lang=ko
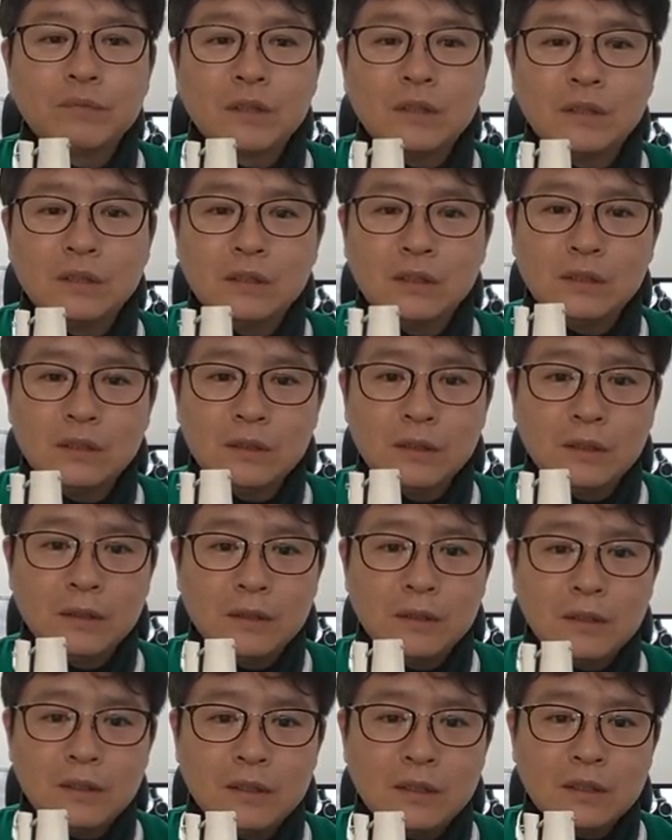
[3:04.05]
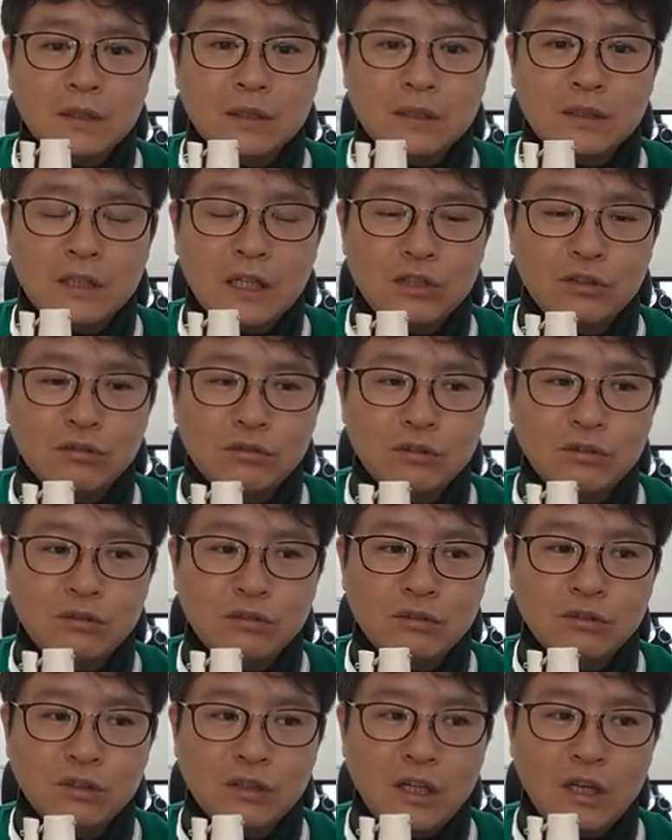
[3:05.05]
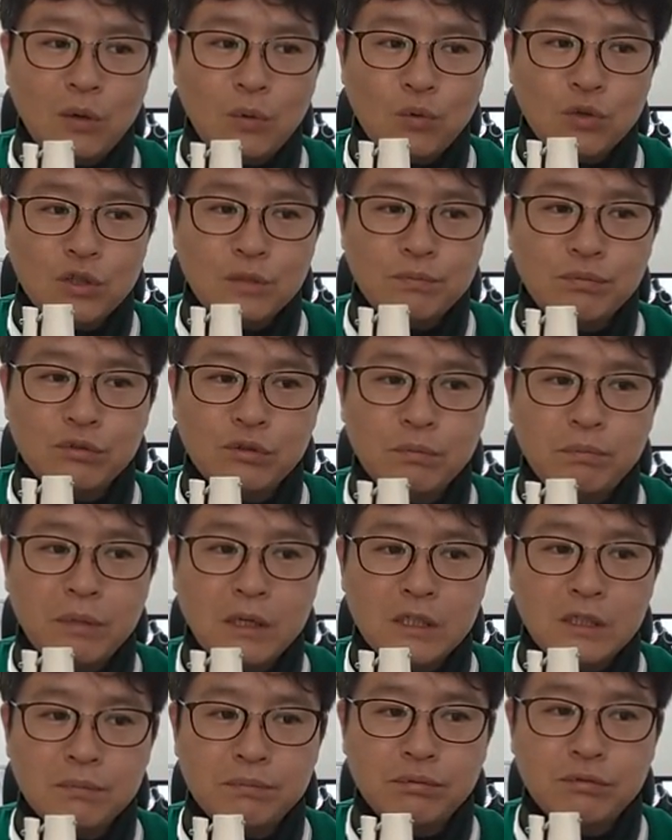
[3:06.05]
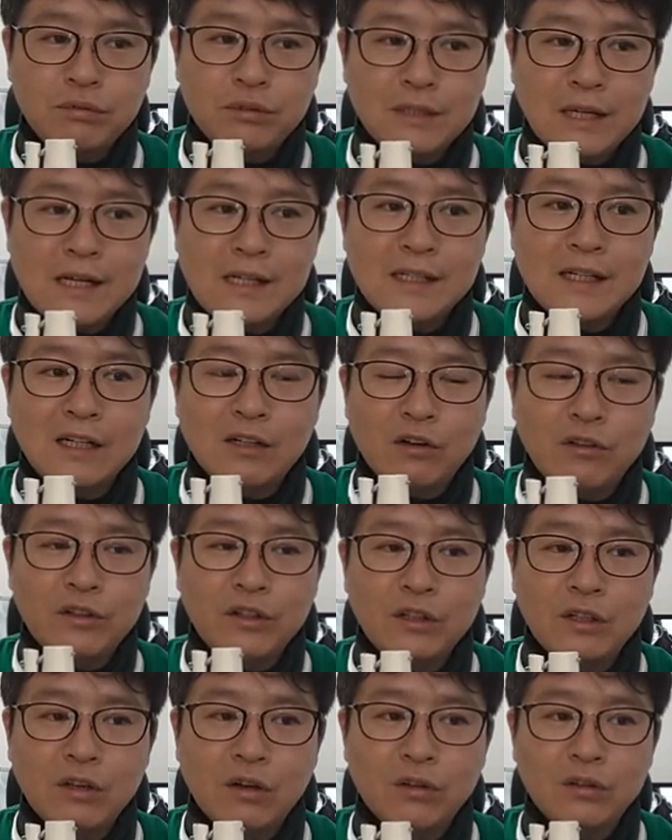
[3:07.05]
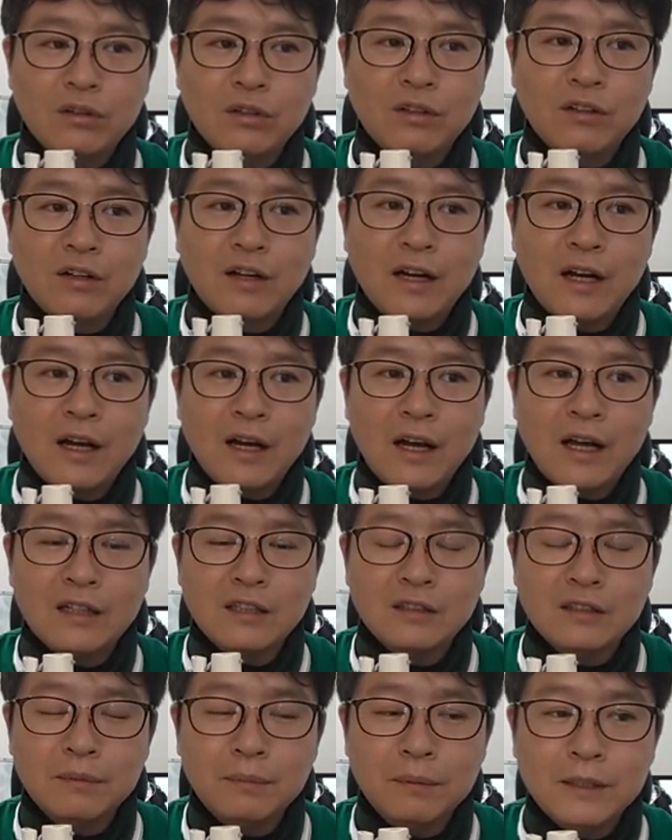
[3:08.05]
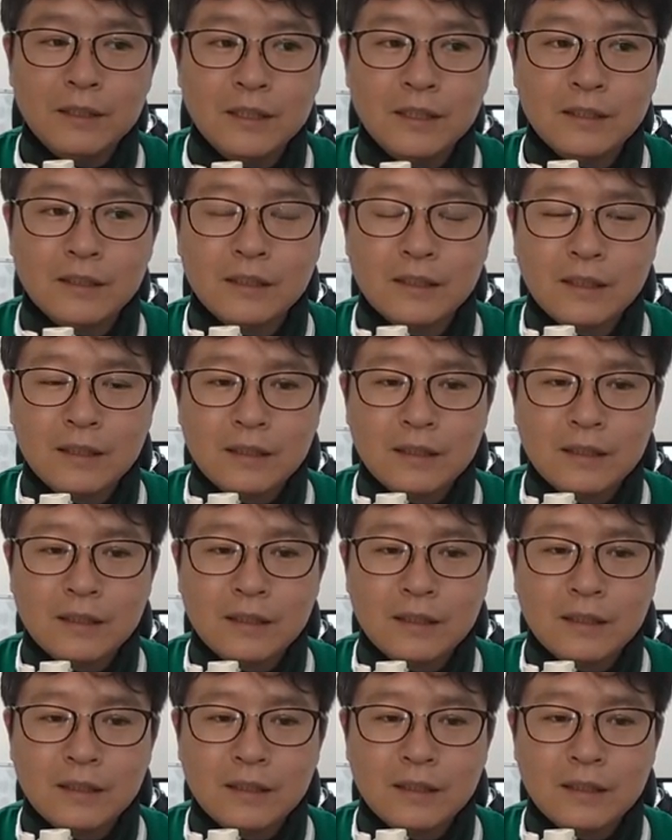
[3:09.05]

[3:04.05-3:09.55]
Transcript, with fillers: 그 체중의 50% 80% 살살 걷는 게 어떤가 하는 의미는,